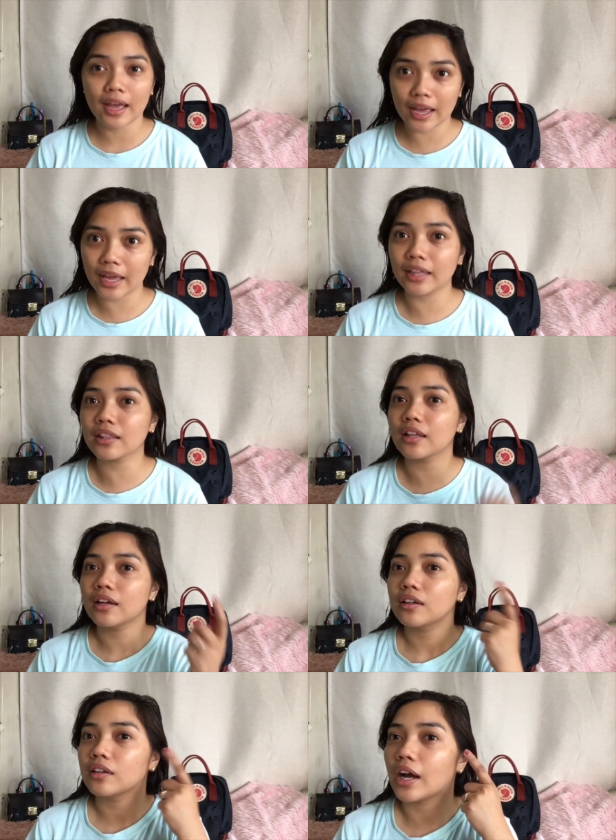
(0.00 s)
And,
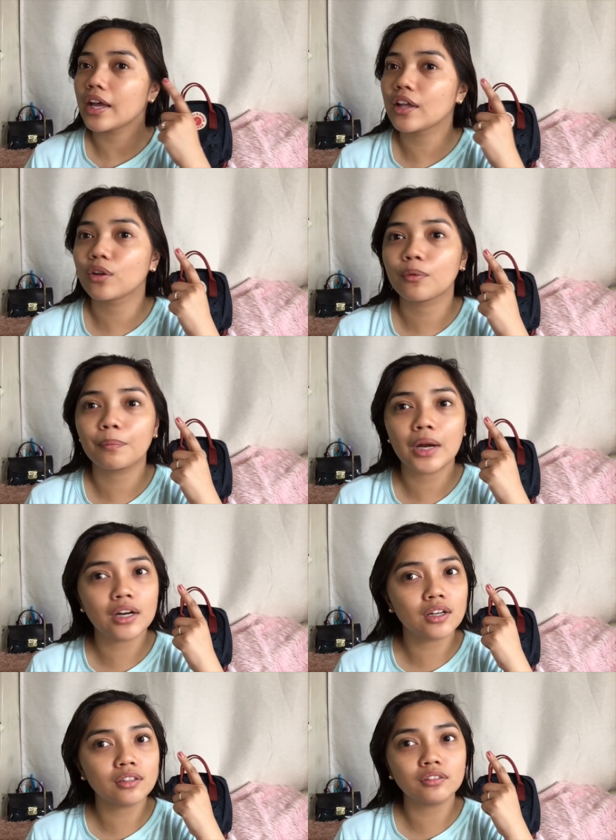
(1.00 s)
ayan o,
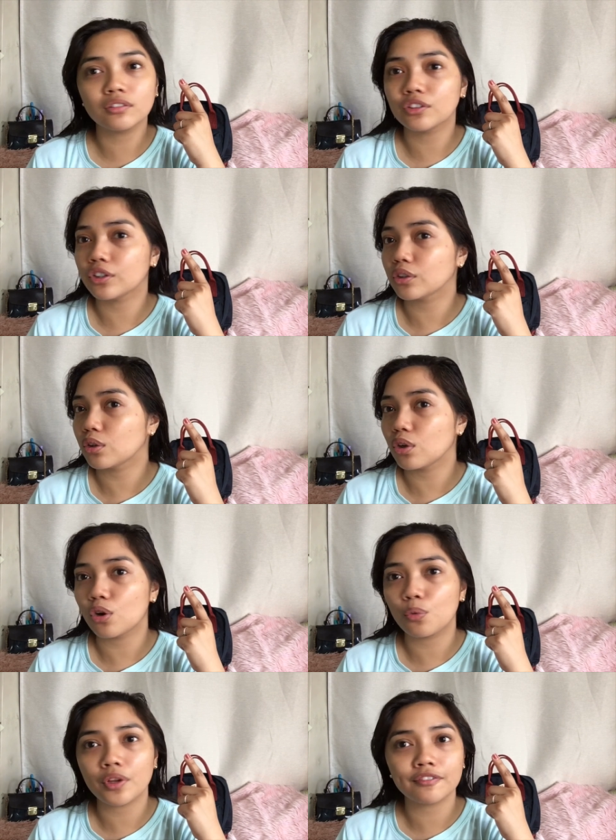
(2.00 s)
parang you're
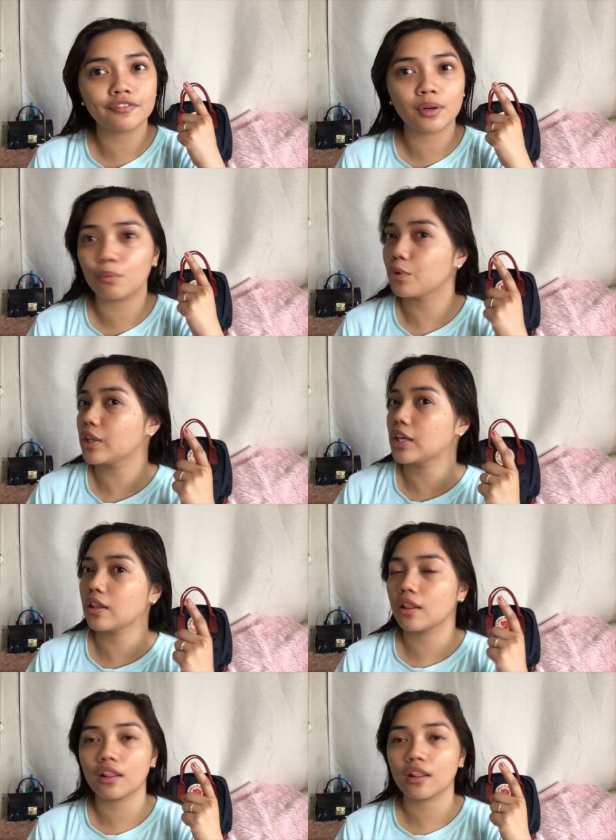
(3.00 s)
glowing from within.